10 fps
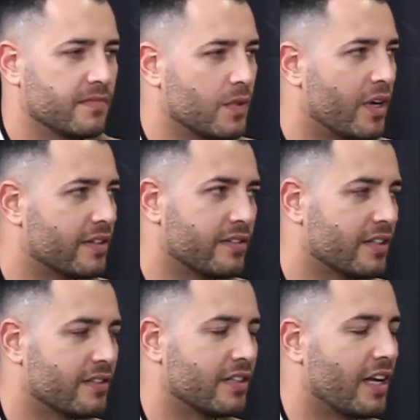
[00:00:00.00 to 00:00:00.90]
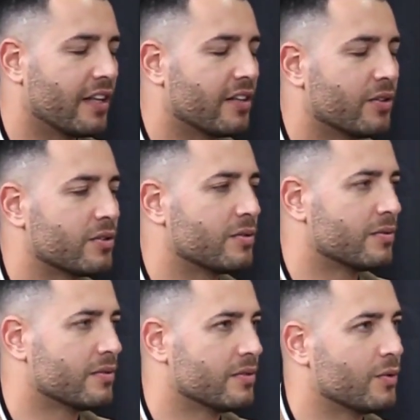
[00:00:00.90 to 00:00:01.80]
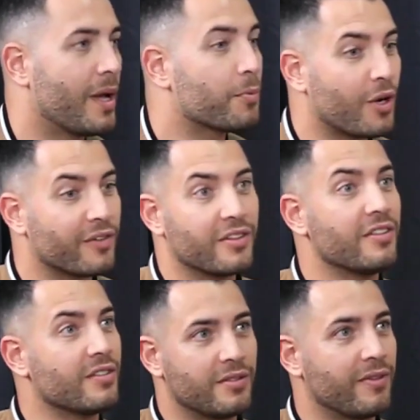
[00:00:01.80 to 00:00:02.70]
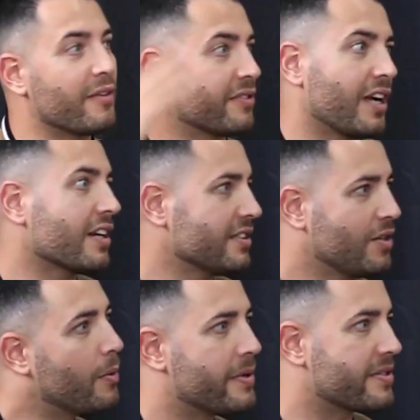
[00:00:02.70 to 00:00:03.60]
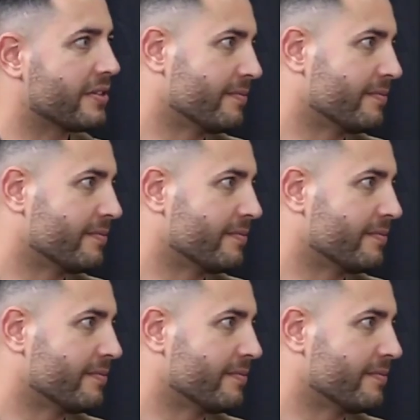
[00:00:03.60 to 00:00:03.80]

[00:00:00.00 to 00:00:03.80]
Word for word: Não há de ser não assim nada de outro. Não é por causa disso que vai ficar obesa.